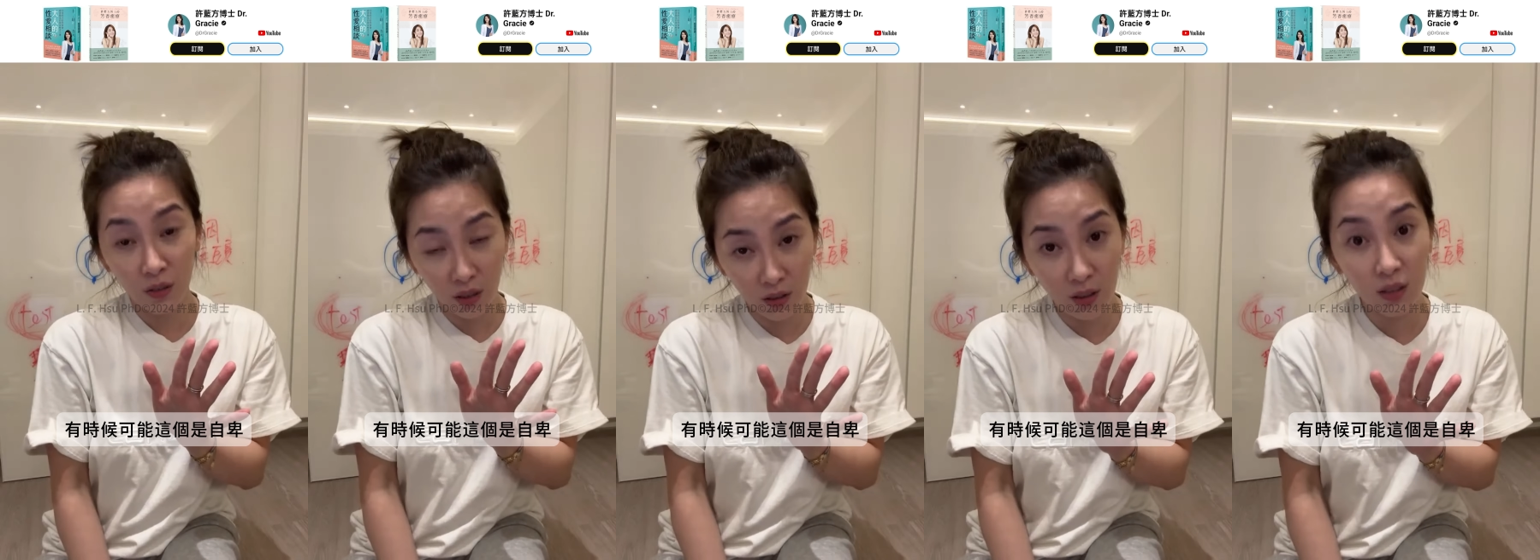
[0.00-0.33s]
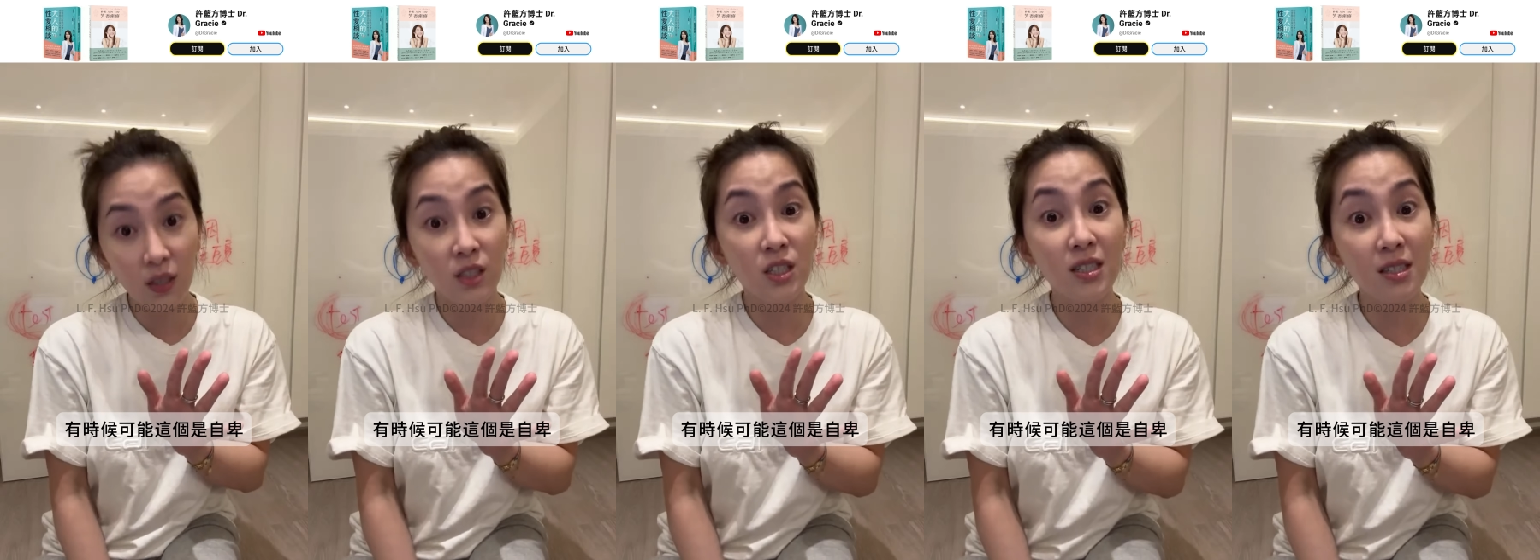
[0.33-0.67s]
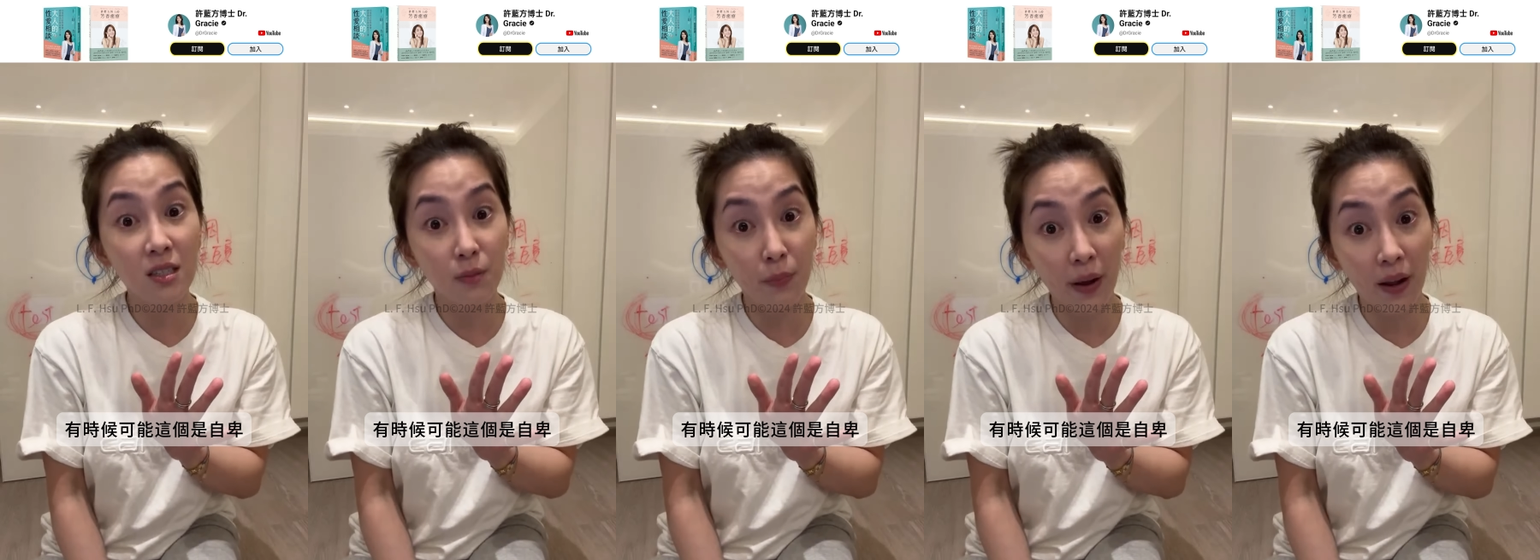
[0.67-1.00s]
可能这个是
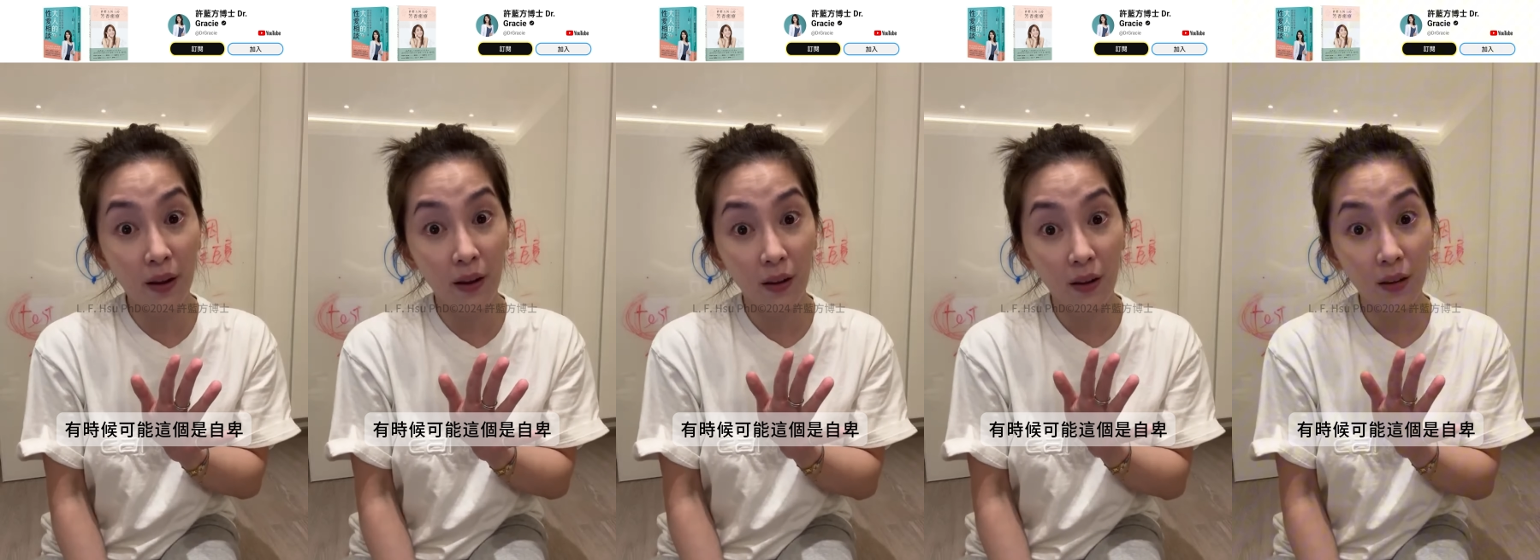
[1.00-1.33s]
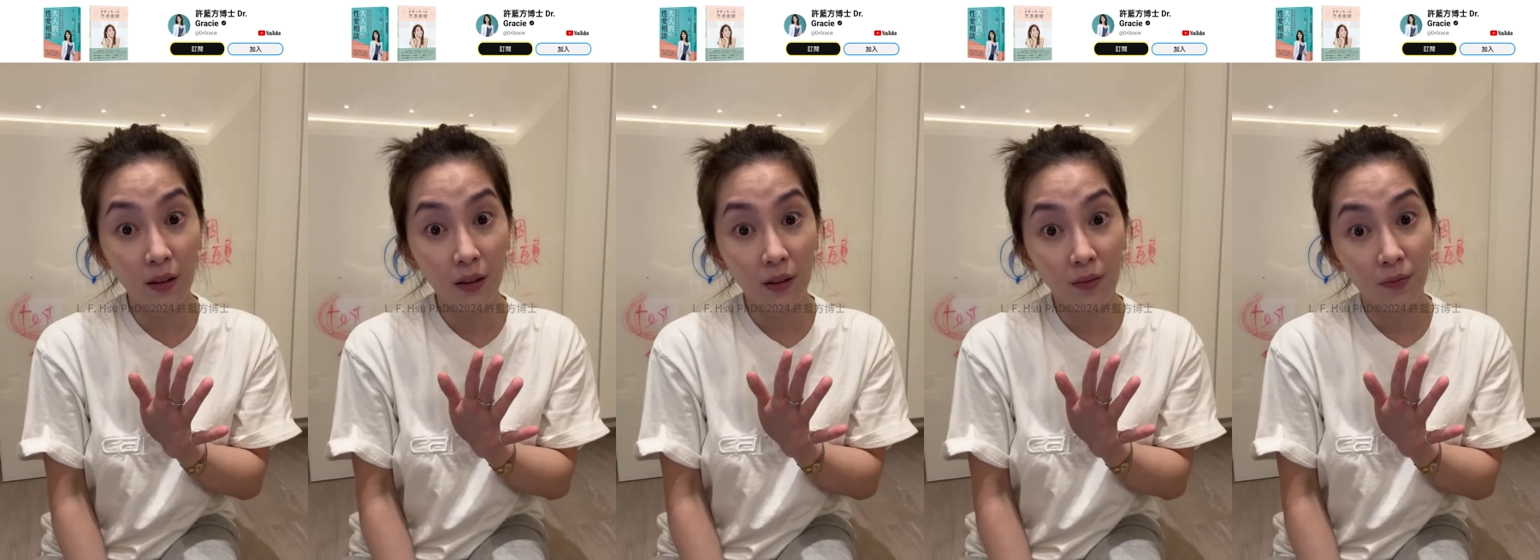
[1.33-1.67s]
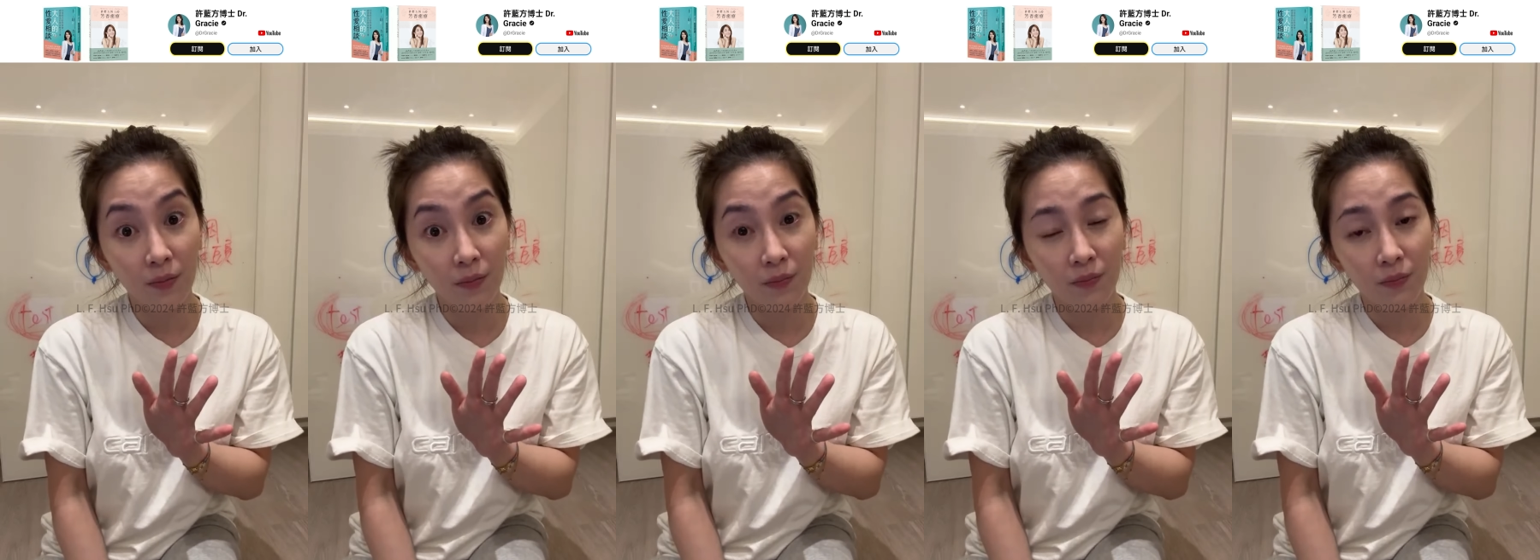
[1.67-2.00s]
自卑，
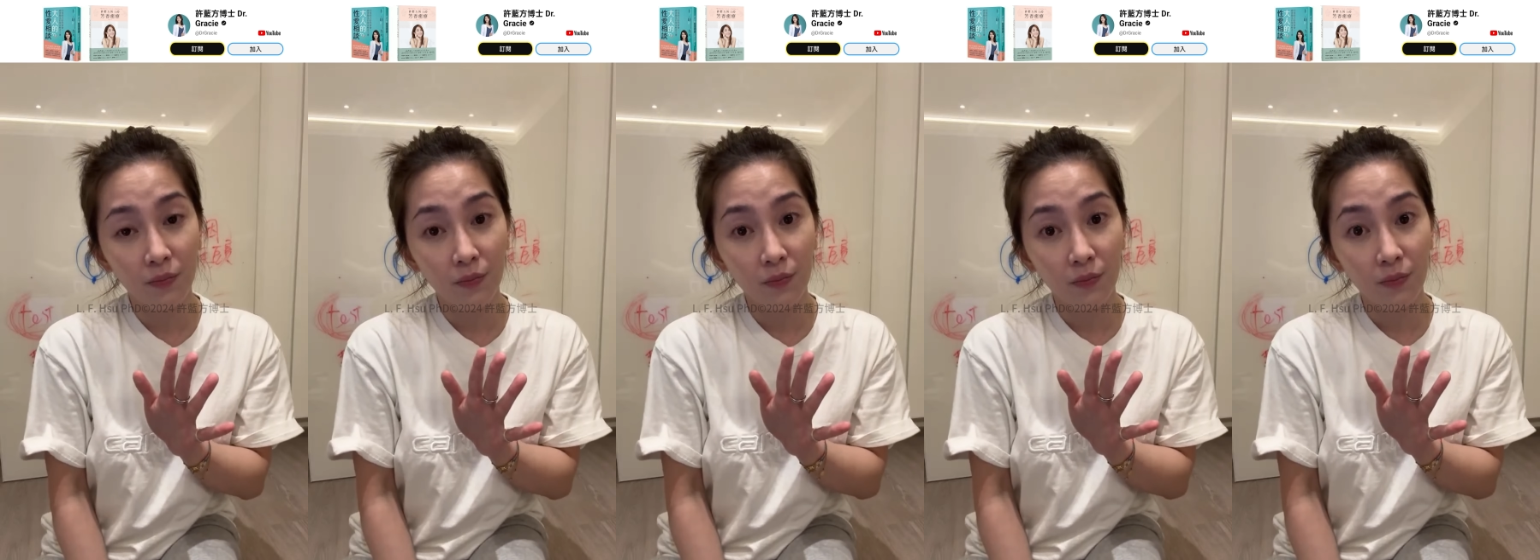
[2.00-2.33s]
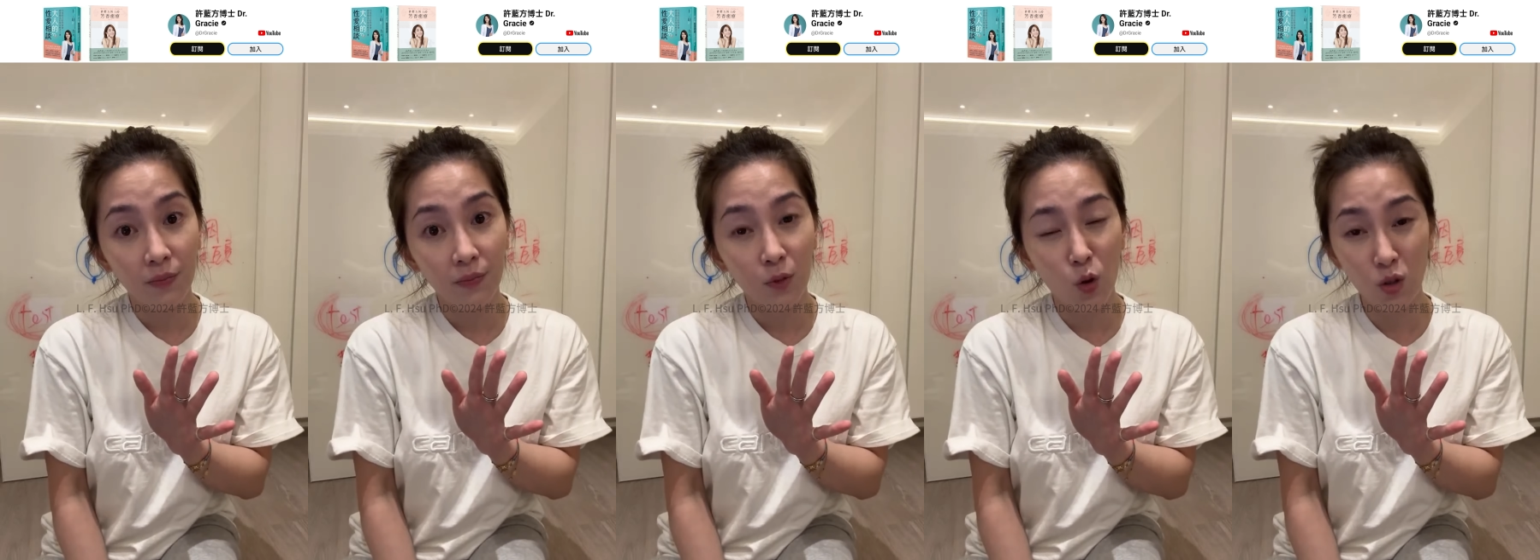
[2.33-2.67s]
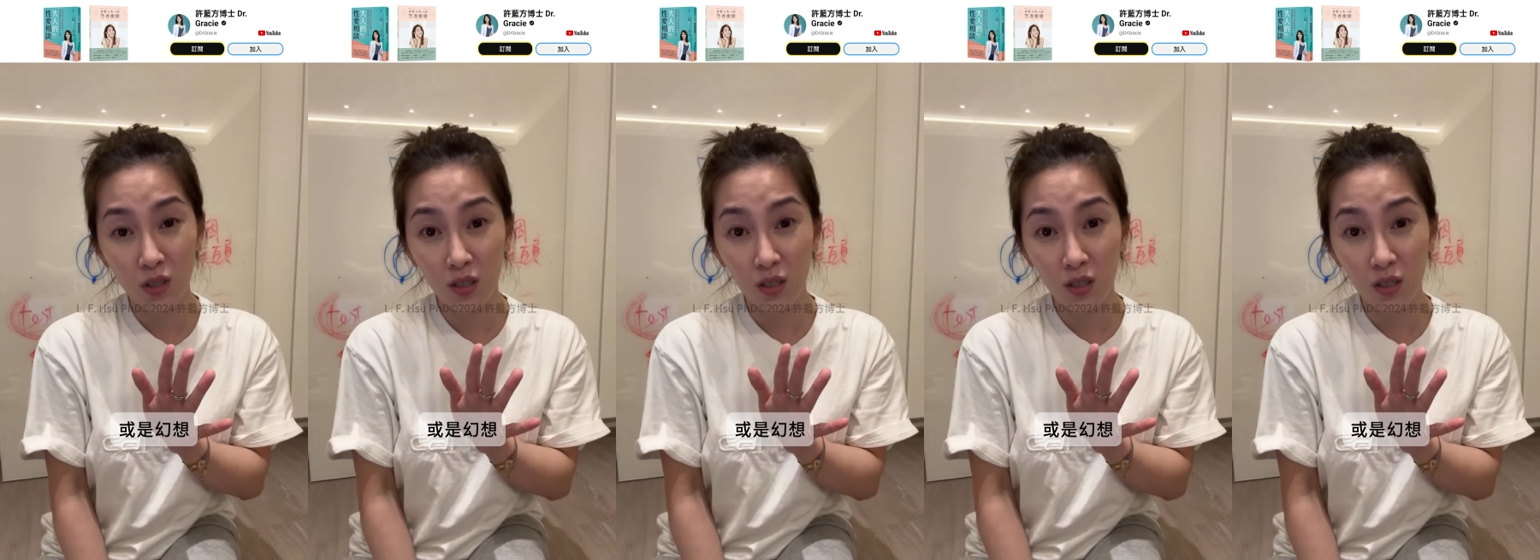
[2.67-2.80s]
或